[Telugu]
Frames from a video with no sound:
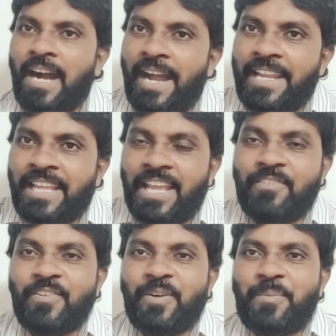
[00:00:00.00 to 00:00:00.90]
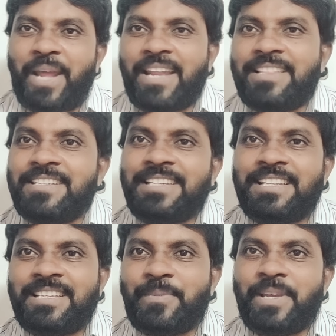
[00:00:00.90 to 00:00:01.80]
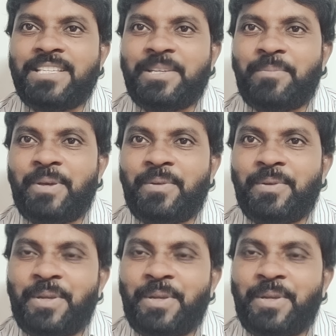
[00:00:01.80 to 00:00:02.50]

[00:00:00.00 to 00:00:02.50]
ఆయన ఏవేవో బ్రాండ్లు తెచ్చారని చెప్పి ఏం చెప్పారు